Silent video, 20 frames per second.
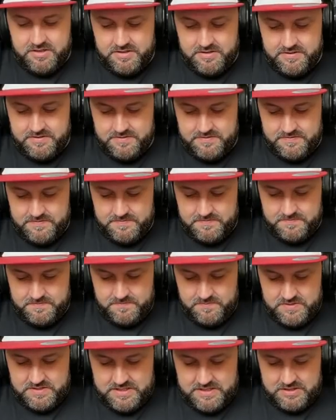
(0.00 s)
tá aqui,
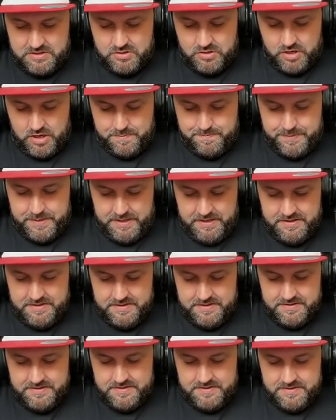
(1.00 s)
ó. Que top, hein?
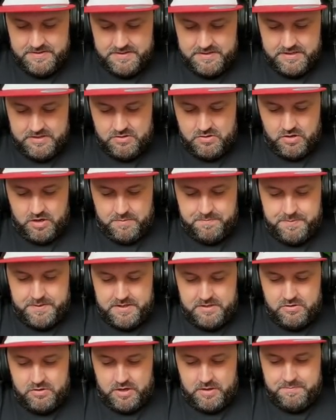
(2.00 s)
Que
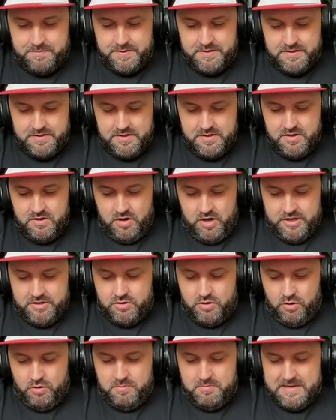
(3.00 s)
top, que top. Ó,
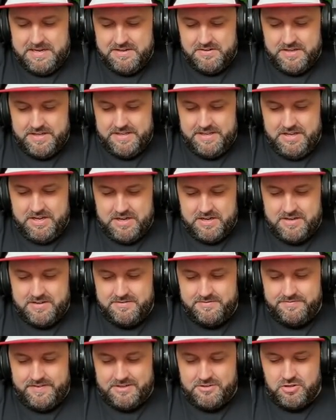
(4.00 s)
entrou um mano aí,
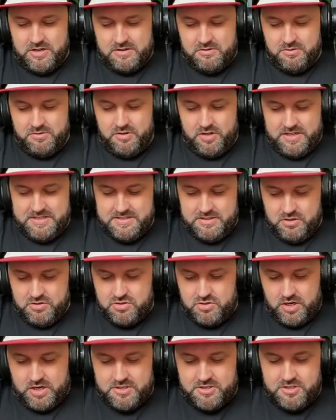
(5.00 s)
ó. Vai jogar com nós.
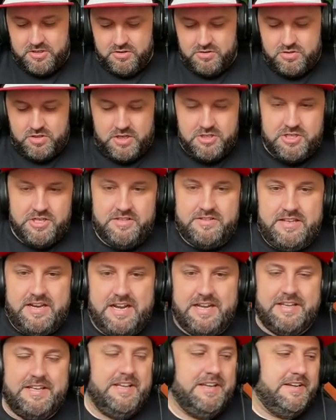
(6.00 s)
Deu sorte. Deu sorte de
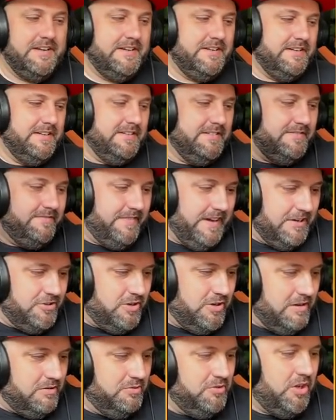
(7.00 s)
entrar aí. Vai
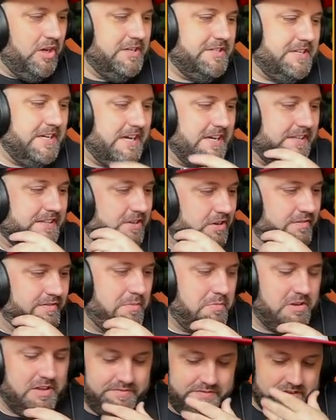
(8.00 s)
jogar com nós já. Então
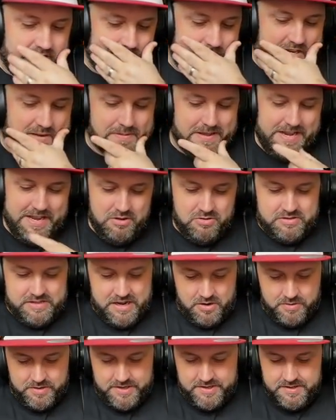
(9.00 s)
vamos que vamos. Liberei o
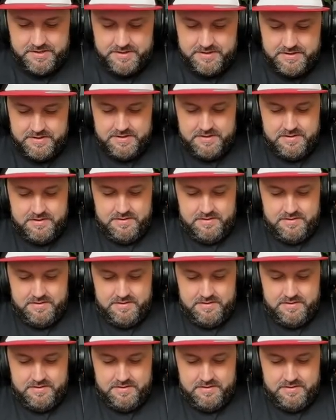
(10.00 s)
Theo, hein?